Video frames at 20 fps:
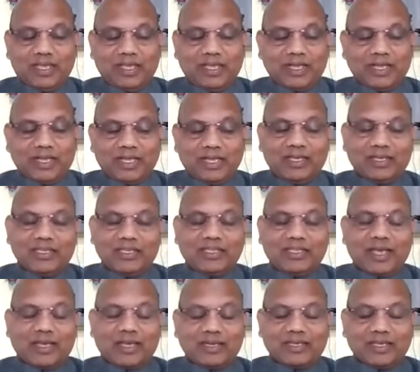अकेले
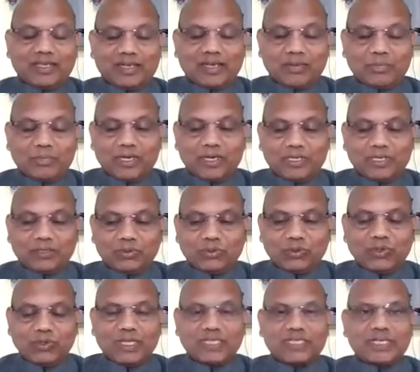ध्यान करना बड़ा
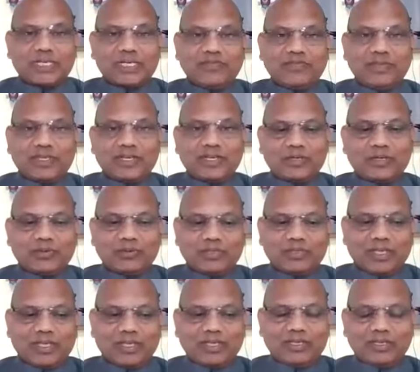थोड़ा सा डिफिकल्ट होता
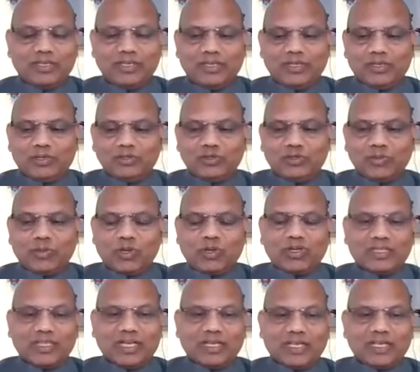है जो बहुत
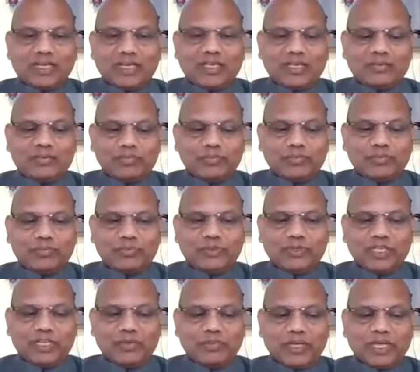अकेला पुण्य
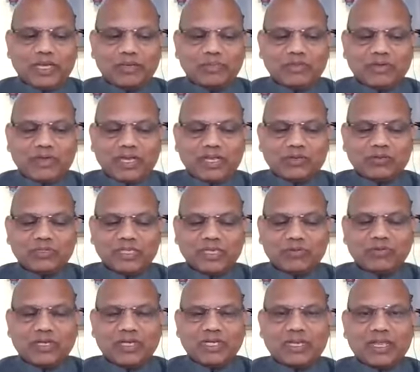पारमी वाला होता है वो
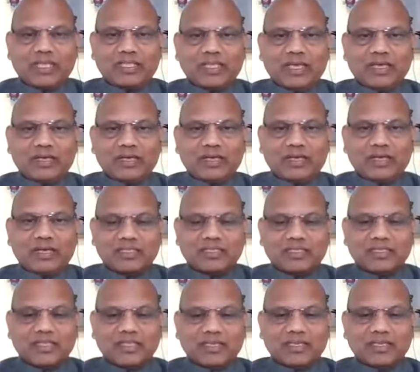अकेला ध्यान कर
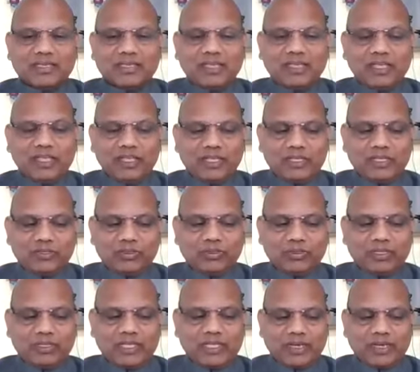सकता है
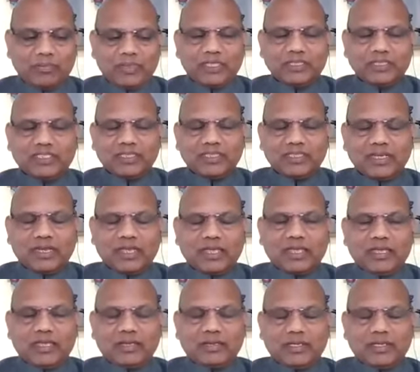तो घर में जितना
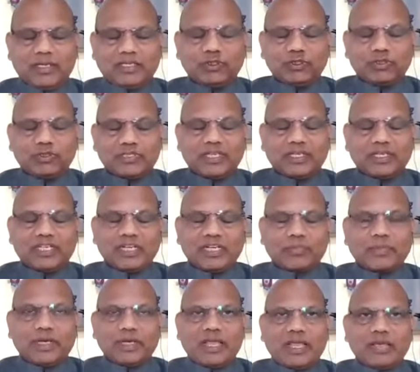जो सेंटर
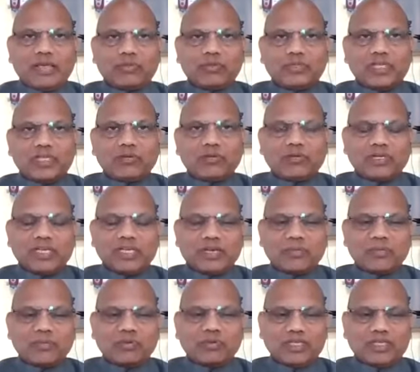पे लाभ होता है वो घर
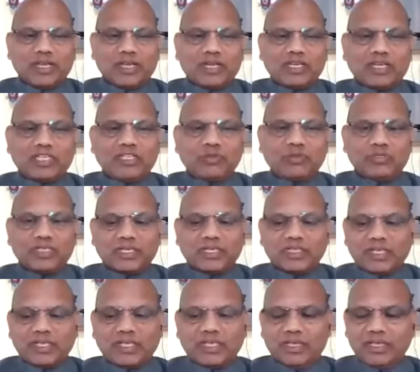में उतना नहीं हो
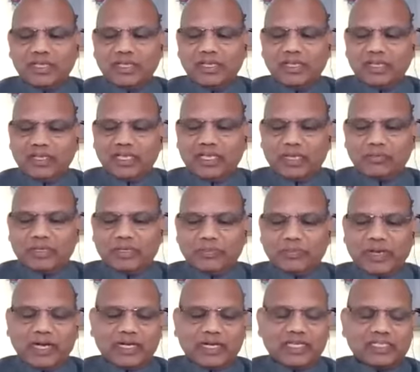सकता घर में
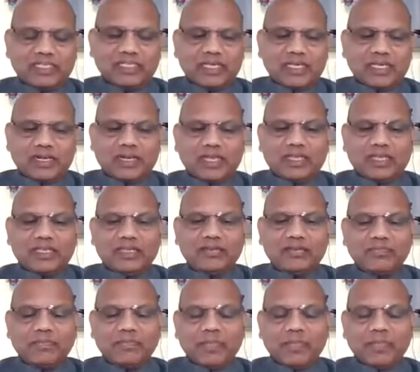प्रैक्टिस करना है